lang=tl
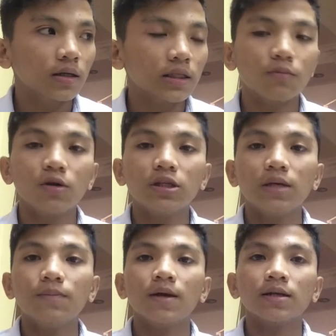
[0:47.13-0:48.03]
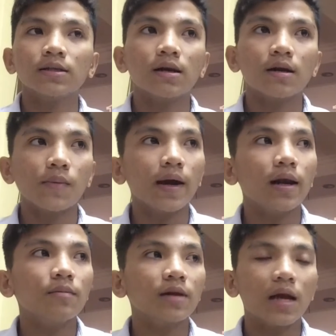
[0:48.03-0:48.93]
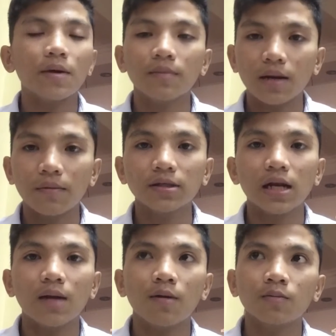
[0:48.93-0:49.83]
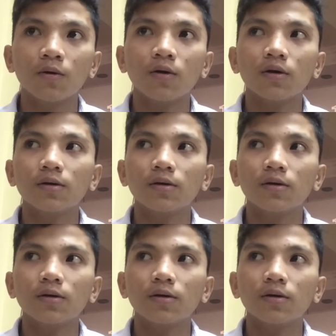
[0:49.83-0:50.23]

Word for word: sa munisipyo ng San Rafael. Maraming maraming salamat po.